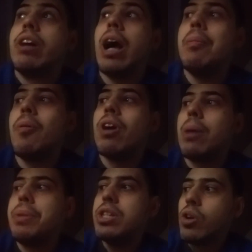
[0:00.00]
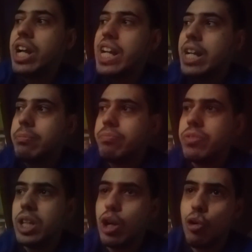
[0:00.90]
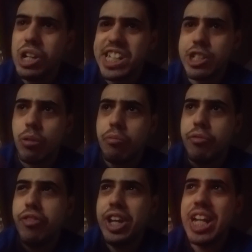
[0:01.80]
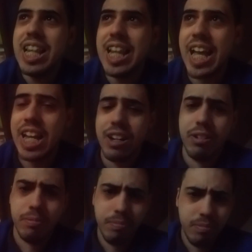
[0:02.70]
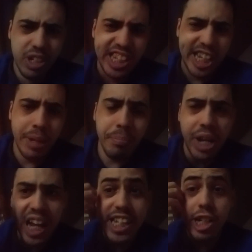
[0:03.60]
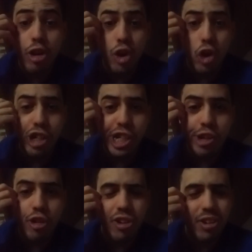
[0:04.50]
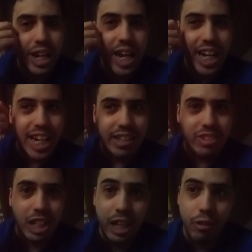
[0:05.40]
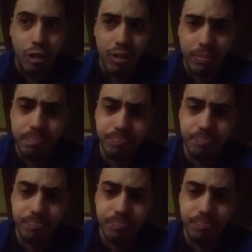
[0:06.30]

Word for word: abbiamo capito che questo villain simiesco rosso è il cattivo.